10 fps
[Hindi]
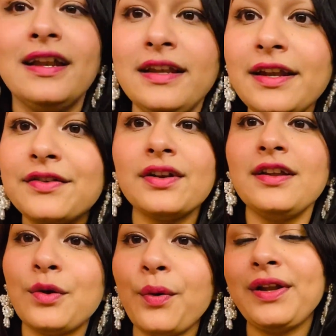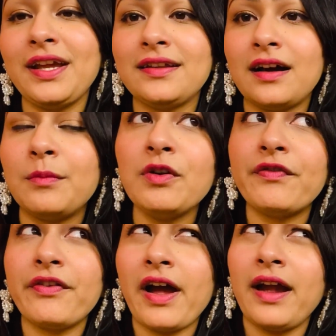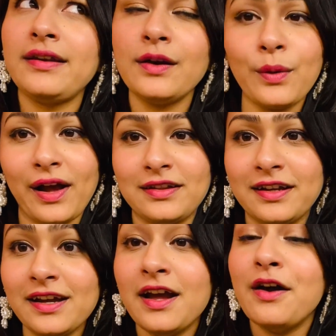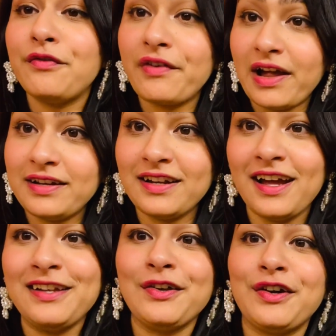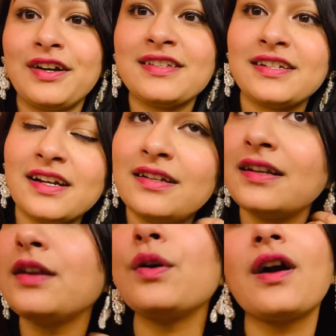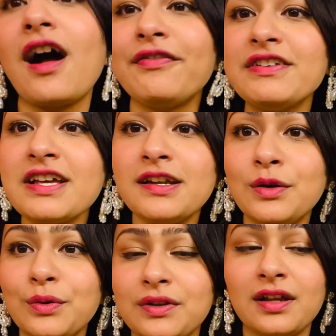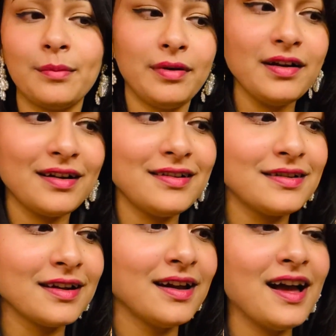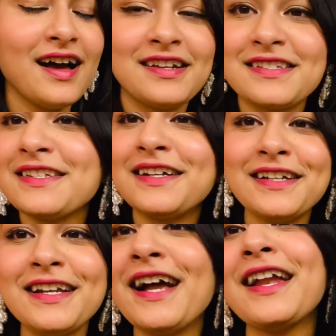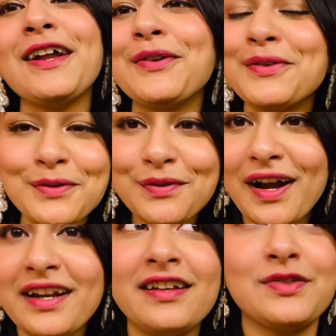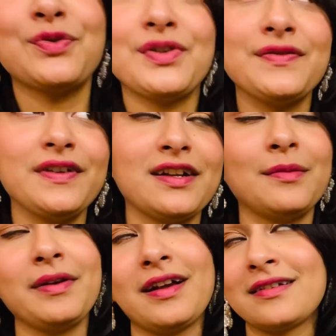लिटरली कोई नहीं था हम लोग फ्राइडे को आए थे फ्राइडे नाइट और सैटरडे नाइट को काफ़ी सारे लोग थे बट संडे नाइट आई डोंट नो वाई रेस्टोरेंट्स वगैरह भी